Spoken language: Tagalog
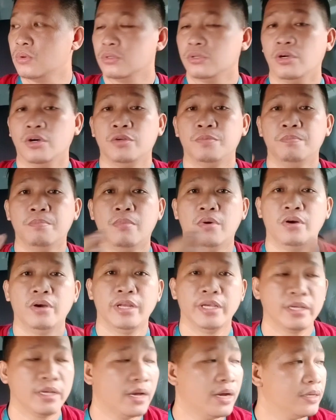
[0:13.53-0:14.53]
Good
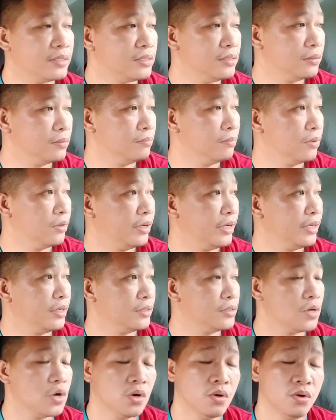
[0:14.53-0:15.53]
morning guys, good
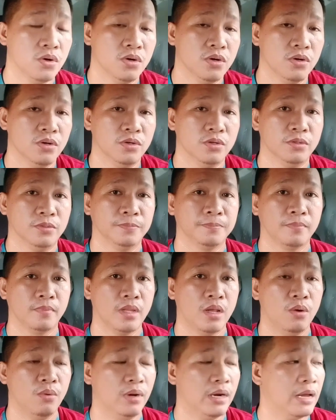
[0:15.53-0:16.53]
morning. So,
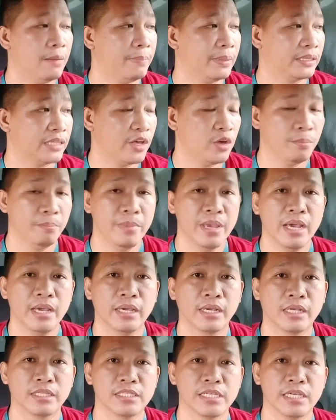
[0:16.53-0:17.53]
wala pa tayong
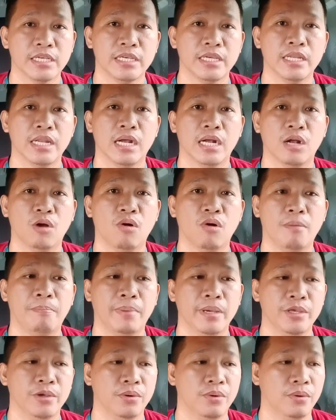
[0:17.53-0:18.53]
biyahe kasi ginagawa
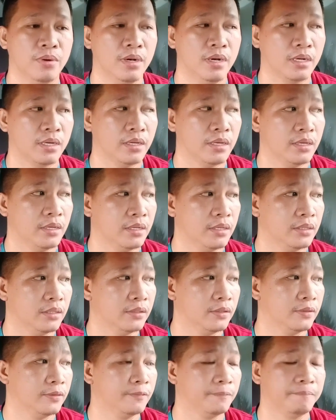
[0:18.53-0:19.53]
pa yung
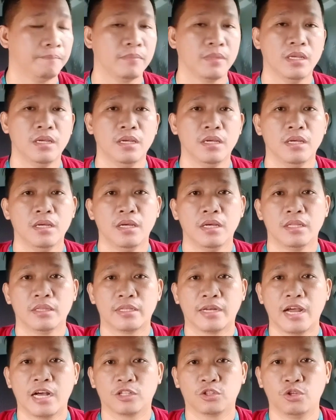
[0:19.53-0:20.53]
aking
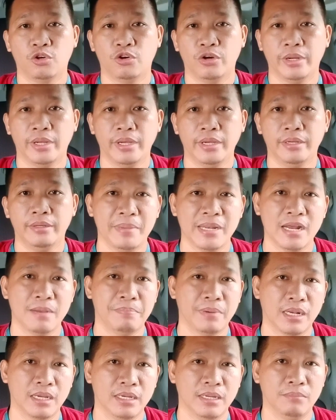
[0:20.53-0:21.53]
tractor head.
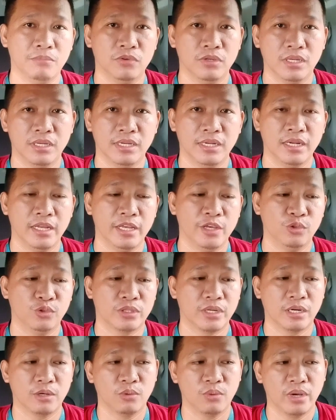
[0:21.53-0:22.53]
Pinapaganda muna nila yung
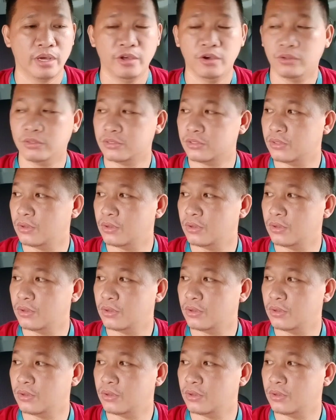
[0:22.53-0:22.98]
truck ko ngayon.